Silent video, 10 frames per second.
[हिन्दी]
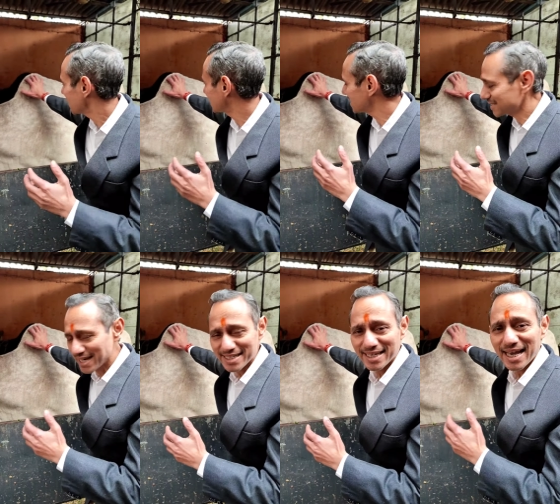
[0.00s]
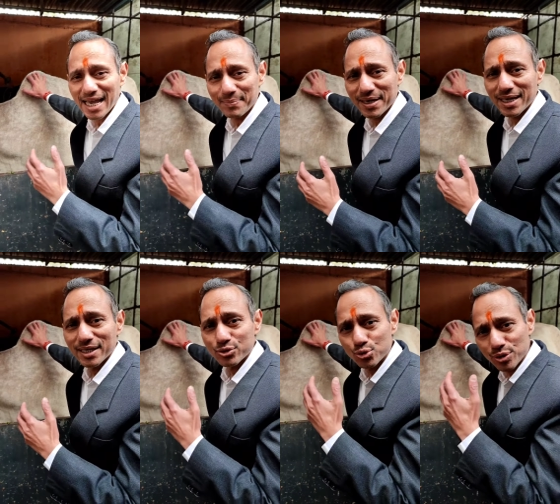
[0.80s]
इसी तरह से गाय में
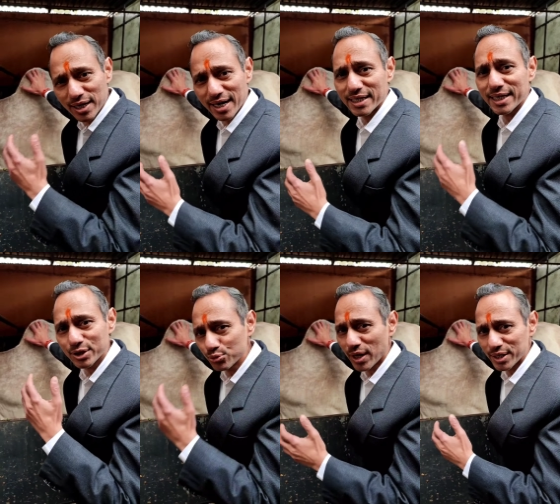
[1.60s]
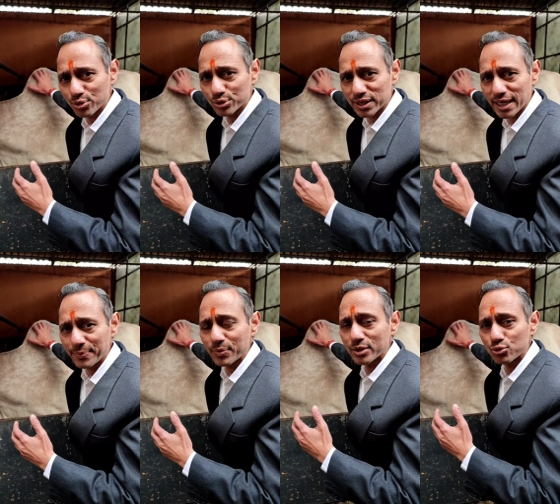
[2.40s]
सूर्य नाड़ी केतु नाड़ी होती
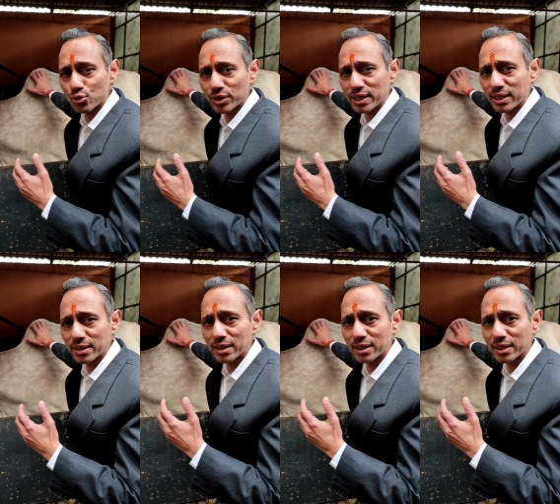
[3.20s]
है जो कि